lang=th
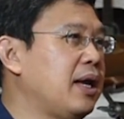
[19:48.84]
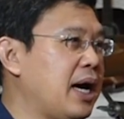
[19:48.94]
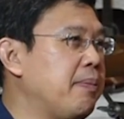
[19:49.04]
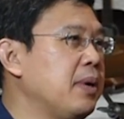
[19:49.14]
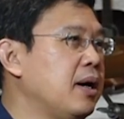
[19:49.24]

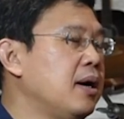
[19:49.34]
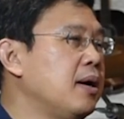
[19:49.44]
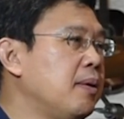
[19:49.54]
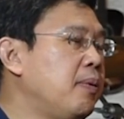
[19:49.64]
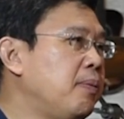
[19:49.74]
นะครับ
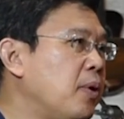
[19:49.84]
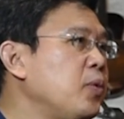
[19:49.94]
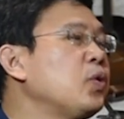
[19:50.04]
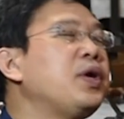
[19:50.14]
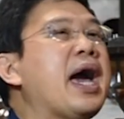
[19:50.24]
ผม
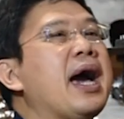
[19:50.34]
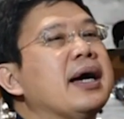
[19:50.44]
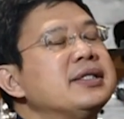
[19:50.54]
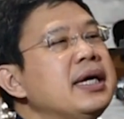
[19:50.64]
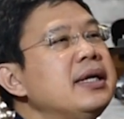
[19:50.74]
ยกตัวอย่าง
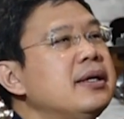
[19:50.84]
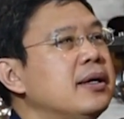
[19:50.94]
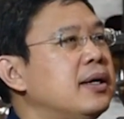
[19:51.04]
เช่น